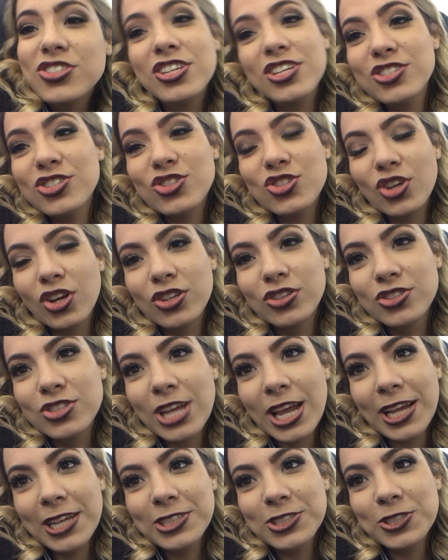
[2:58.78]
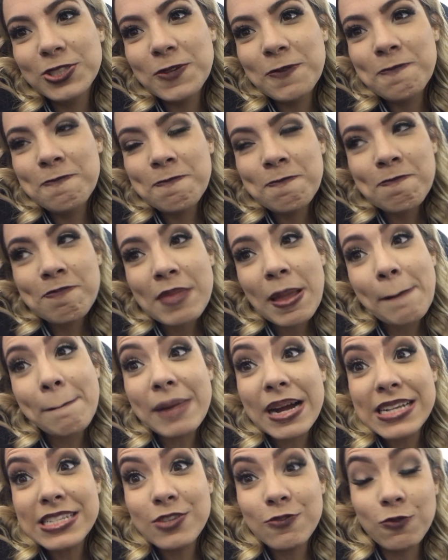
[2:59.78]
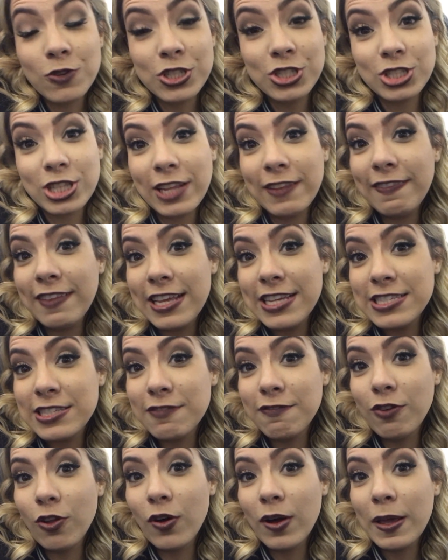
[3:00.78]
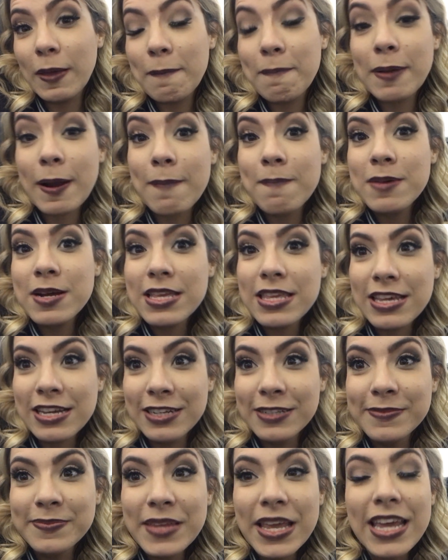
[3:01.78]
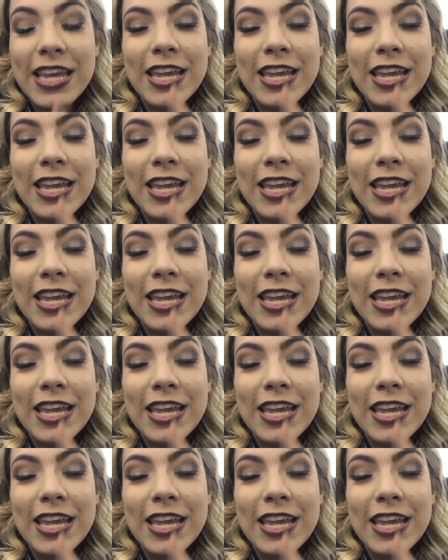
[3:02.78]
tô cheia de sono, gente. Mas eu vou estender esse vlog pra amanhã,